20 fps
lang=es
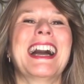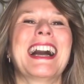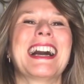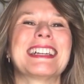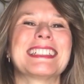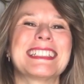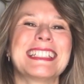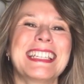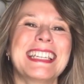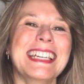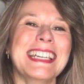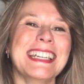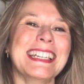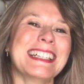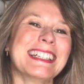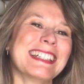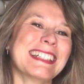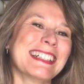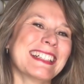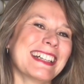Así
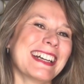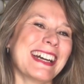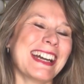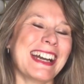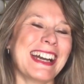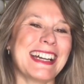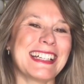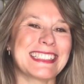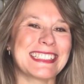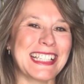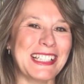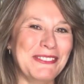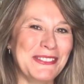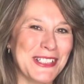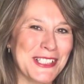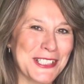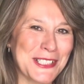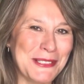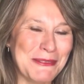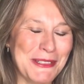que, hasta el
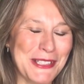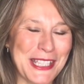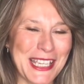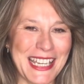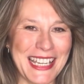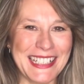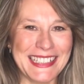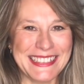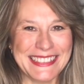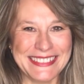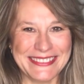próximo día.